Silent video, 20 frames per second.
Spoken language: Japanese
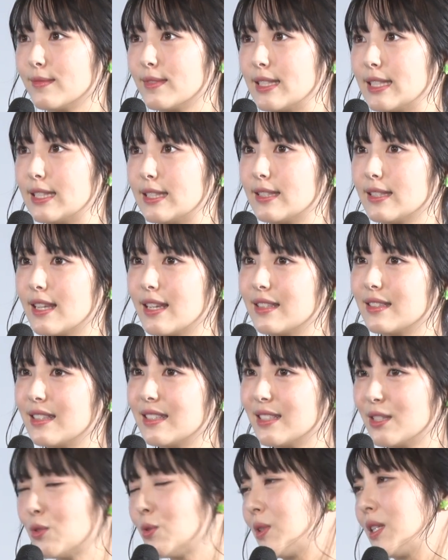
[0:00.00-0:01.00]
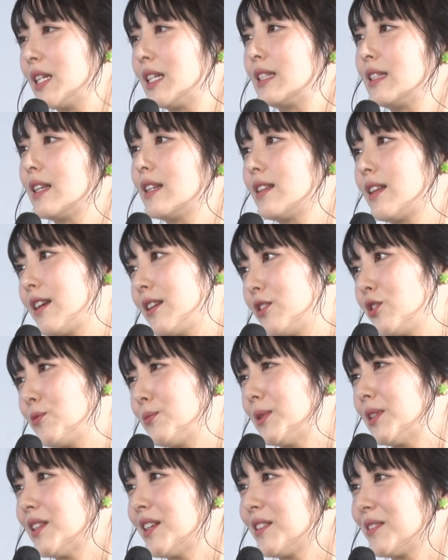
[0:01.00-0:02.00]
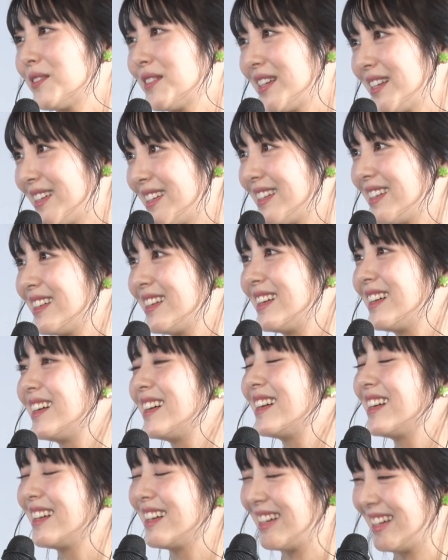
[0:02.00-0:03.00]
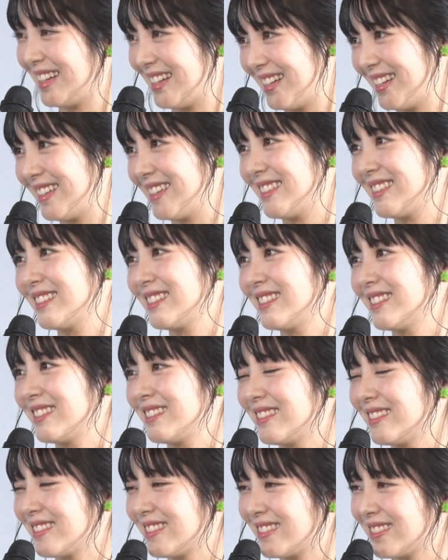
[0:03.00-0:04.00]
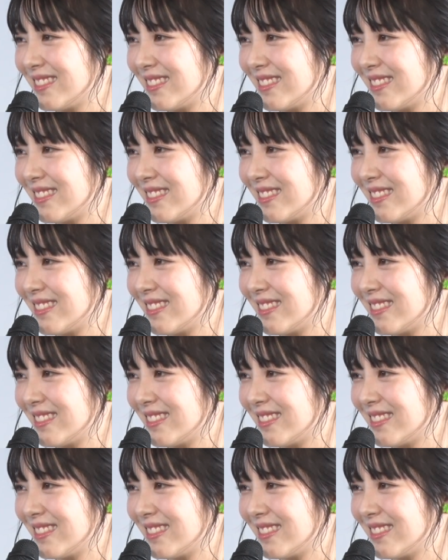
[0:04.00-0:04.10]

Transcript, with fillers: 実現できそうでできていない夢なので、はい。いや